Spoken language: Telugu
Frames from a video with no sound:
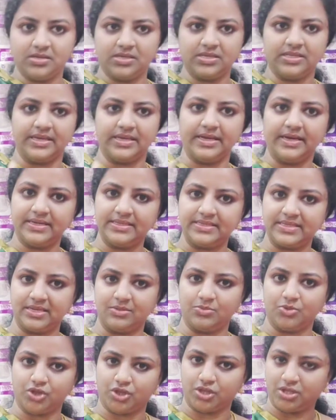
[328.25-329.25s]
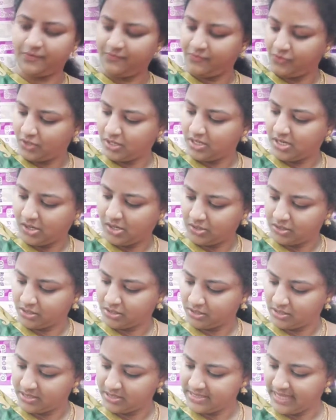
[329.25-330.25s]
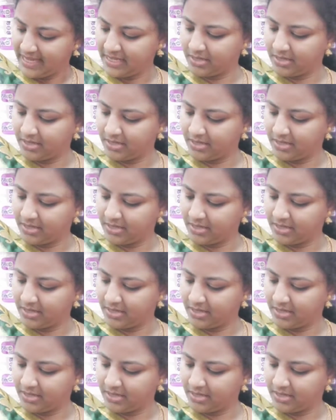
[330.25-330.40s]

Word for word: ఇదే డిజైన్ మొత్తం ఫుల్గా ఉంటుంది శారీ